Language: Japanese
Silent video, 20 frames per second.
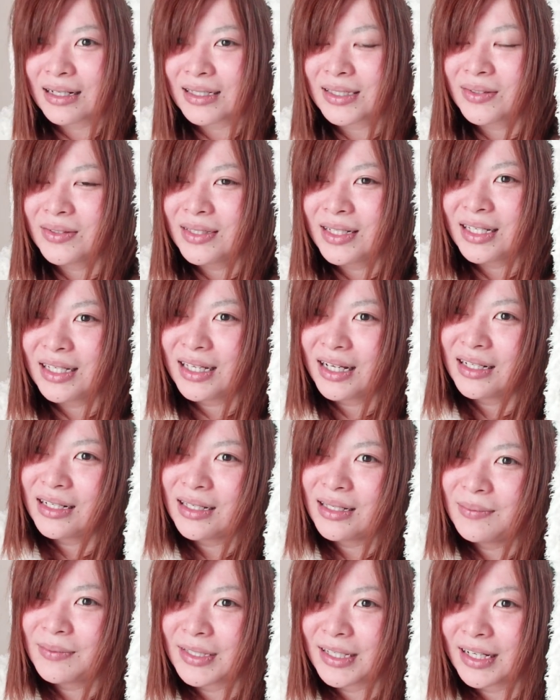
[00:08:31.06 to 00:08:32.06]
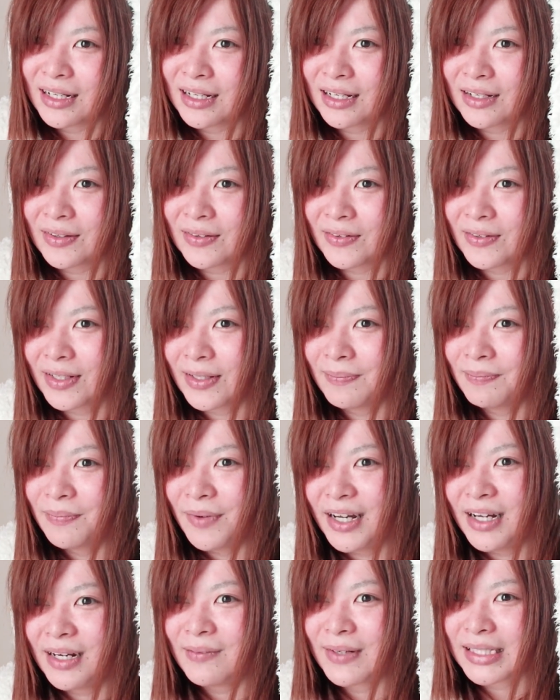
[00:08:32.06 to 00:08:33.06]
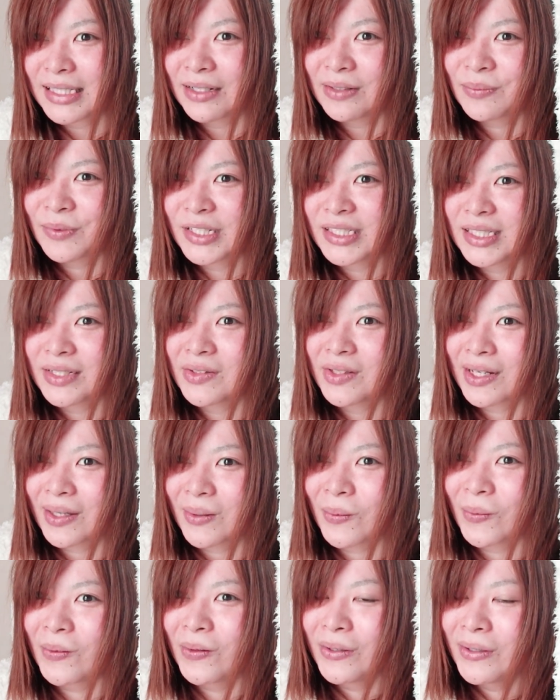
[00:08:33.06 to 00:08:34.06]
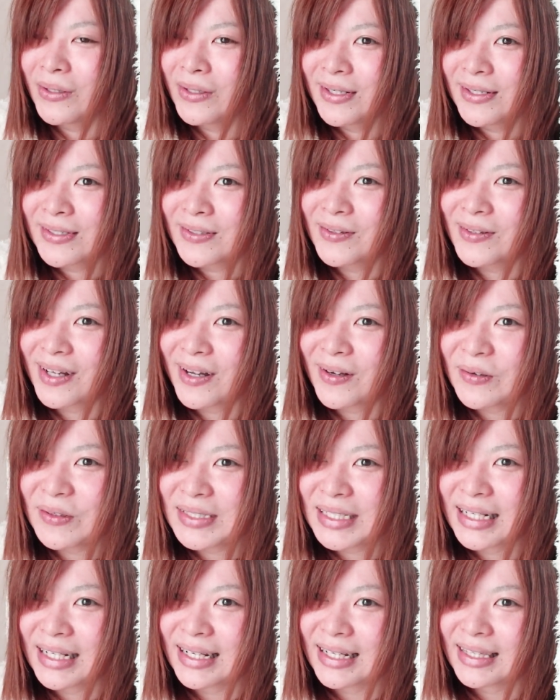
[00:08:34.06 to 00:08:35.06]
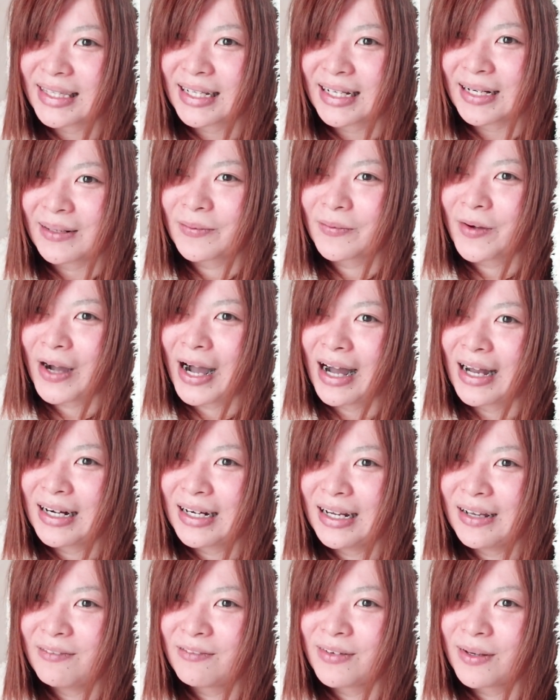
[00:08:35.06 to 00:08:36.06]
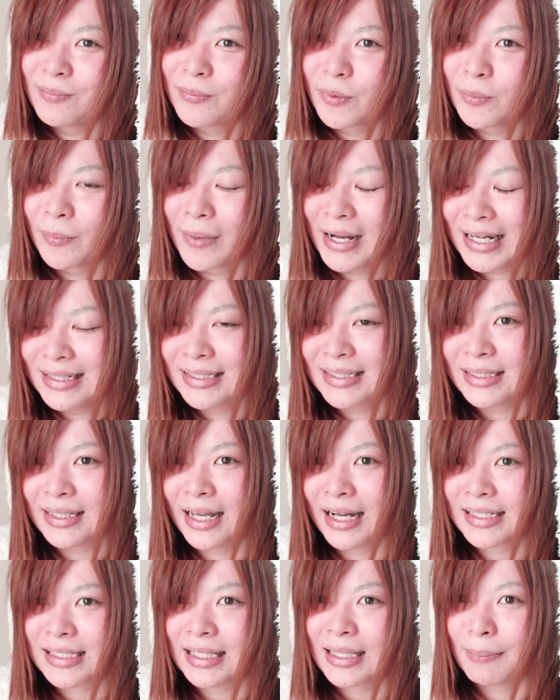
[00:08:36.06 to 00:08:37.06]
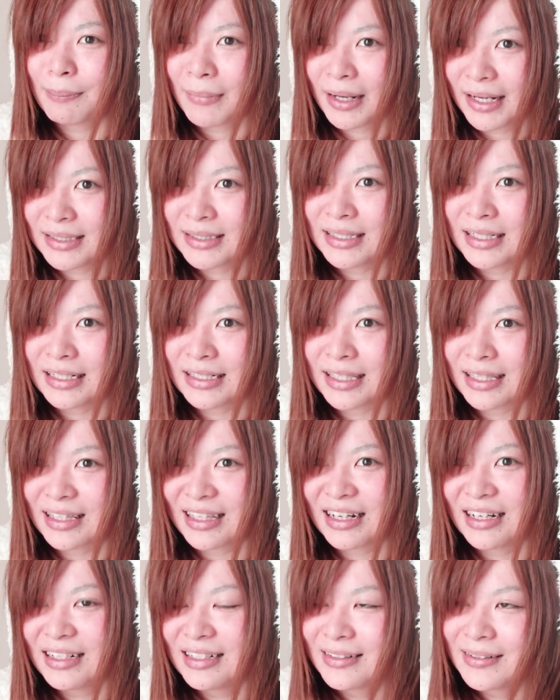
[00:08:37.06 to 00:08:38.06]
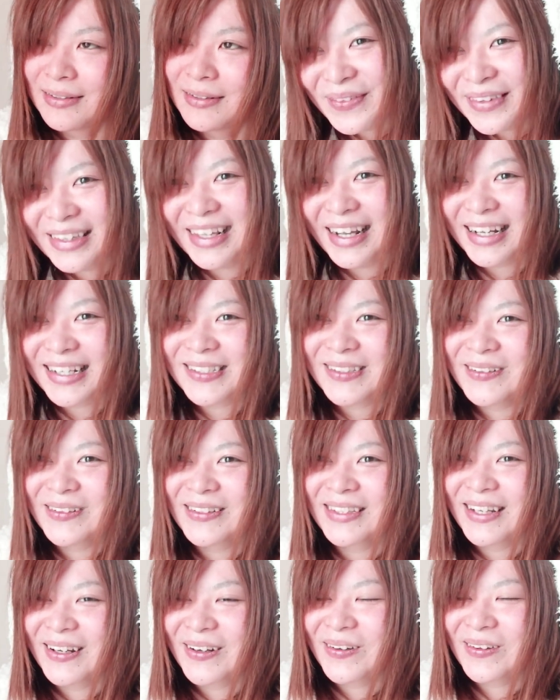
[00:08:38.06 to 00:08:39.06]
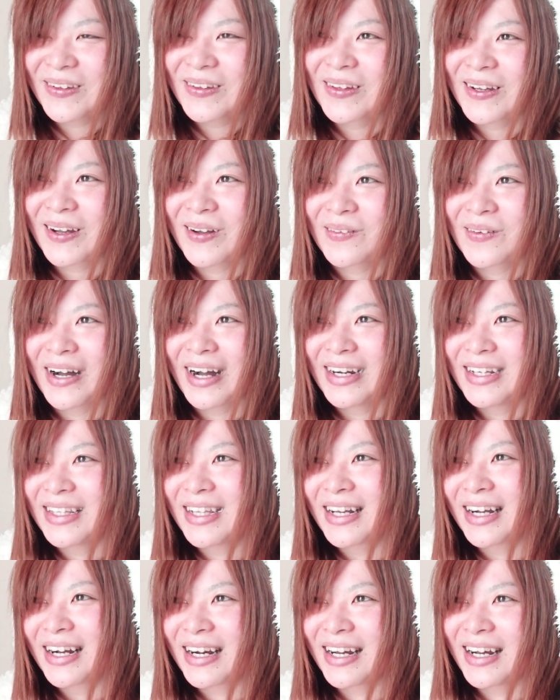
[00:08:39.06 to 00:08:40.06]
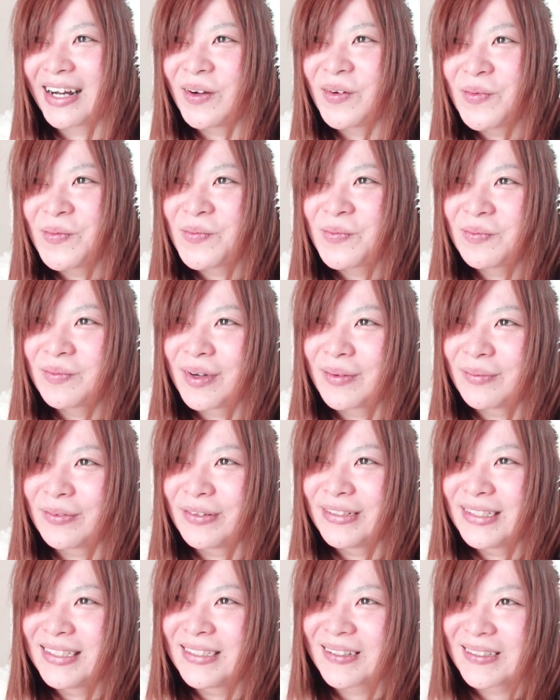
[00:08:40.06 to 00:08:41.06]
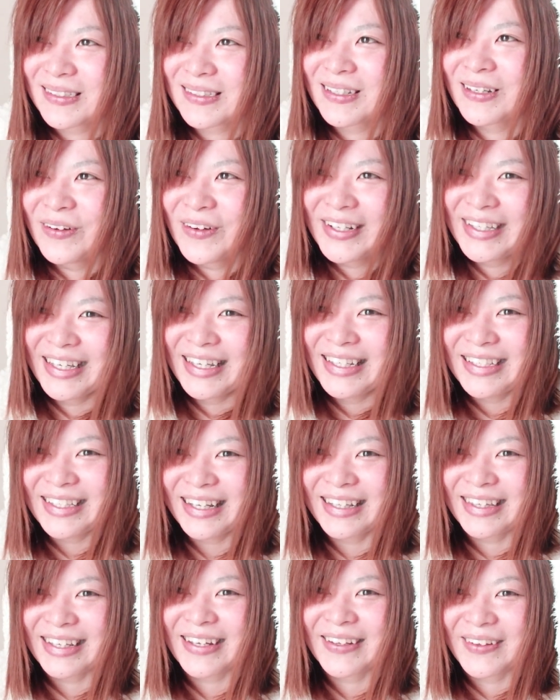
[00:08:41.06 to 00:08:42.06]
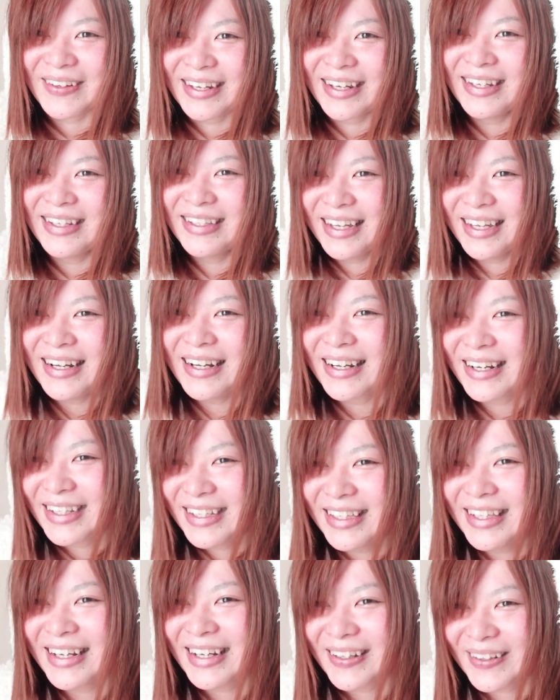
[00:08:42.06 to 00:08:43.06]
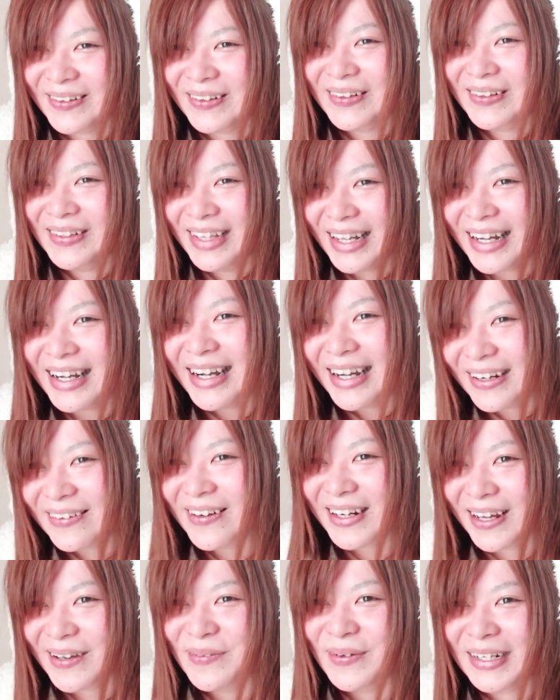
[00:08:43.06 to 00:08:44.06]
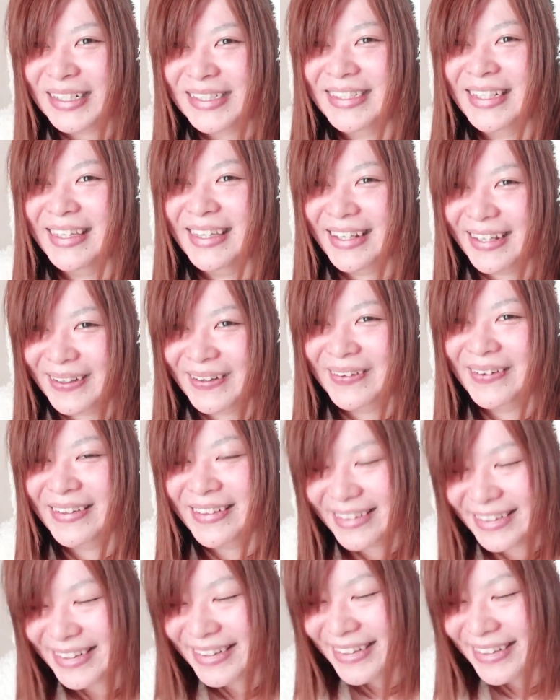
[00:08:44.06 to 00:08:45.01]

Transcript: からそんなヤンキーみたいなのいっぱいいればさ埋もれちゃうんだけどそういう学校じゃなかったからもうあれはもうマジで焦ったマジで焦ったなんかそんなこととかもありながら、まあ、無事卒業できたんだけどねだからいいんだけどだから笑い話なんだけど